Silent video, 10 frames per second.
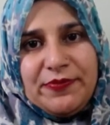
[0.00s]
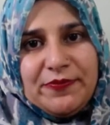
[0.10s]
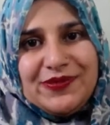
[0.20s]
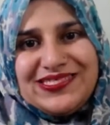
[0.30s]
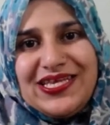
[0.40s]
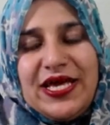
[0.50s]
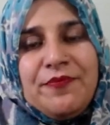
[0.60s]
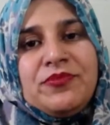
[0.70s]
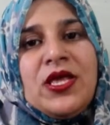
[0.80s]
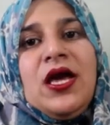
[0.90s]
पर्पज़ के
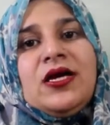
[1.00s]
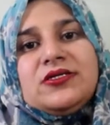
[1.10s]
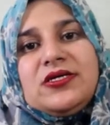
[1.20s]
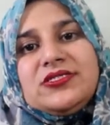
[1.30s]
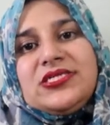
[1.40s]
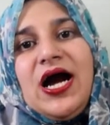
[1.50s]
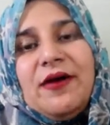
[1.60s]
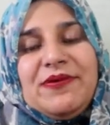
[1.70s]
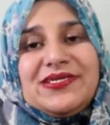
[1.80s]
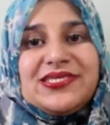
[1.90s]
लिए या
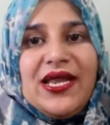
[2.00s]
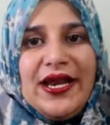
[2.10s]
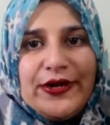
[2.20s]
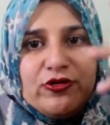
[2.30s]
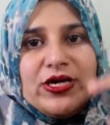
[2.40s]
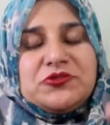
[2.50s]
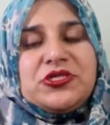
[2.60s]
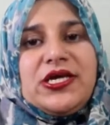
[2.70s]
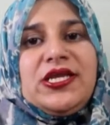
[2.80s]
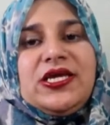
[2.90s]
फिर सनलाइट को कैप्चर
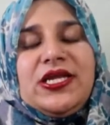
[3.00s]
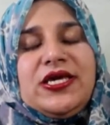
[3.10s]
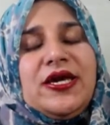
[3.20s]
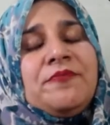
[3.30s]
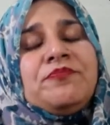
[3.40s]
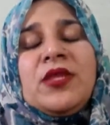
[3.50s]
करने के लिए